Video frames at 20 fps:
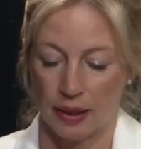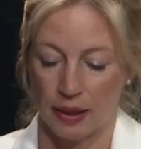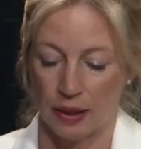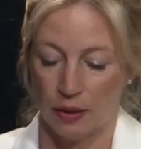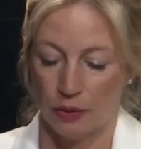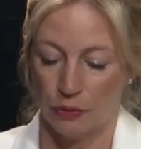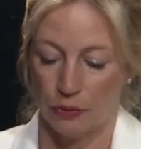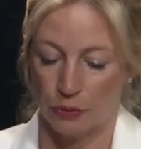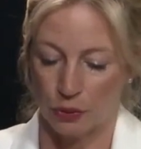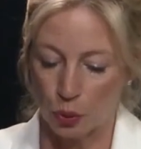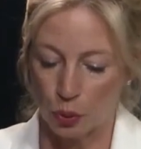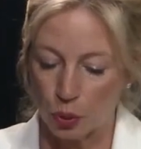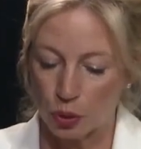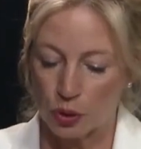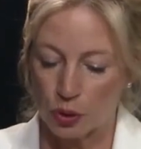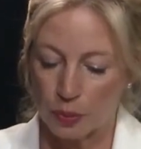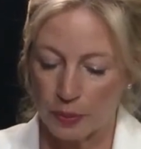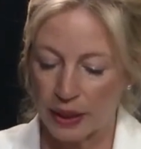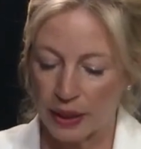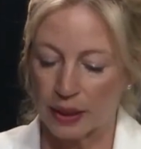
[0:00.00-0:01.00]

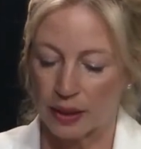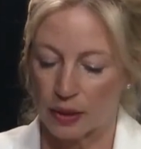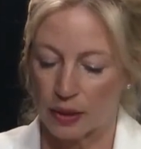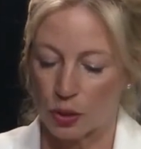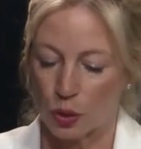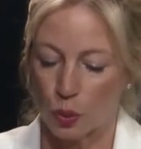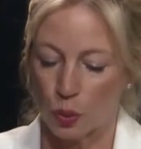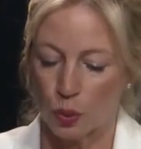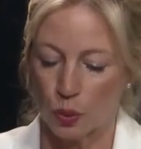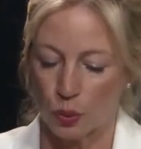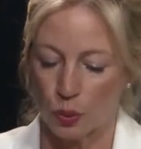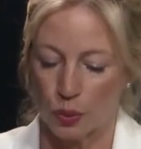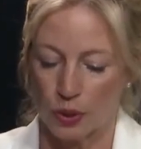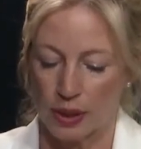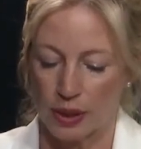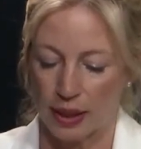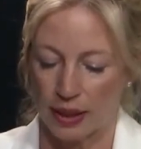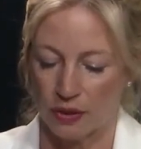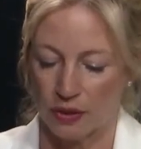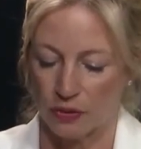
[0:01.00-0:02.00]
Flucht, Migration
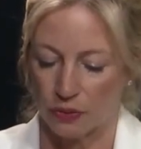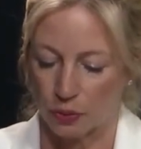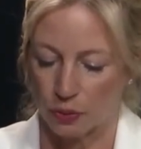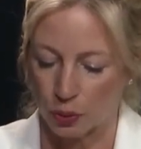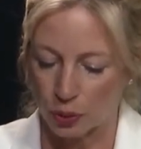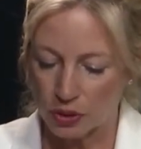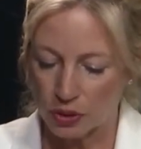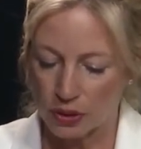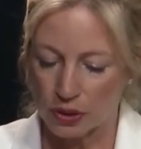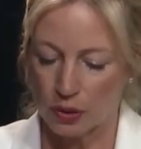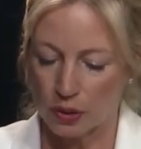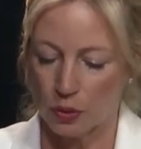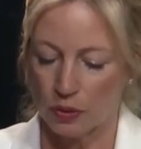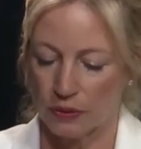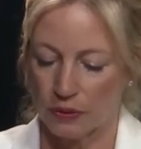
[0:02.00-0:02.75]
und Entwurzelung,